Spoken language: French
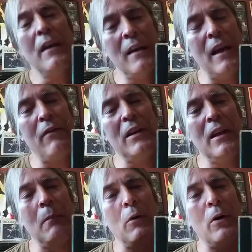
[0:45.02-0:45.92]
David
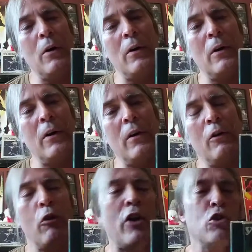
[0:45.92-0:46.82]

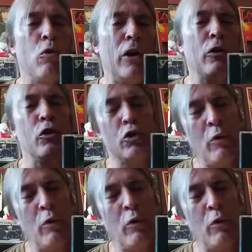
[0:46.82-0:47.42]
Gilmour, Roger Waters,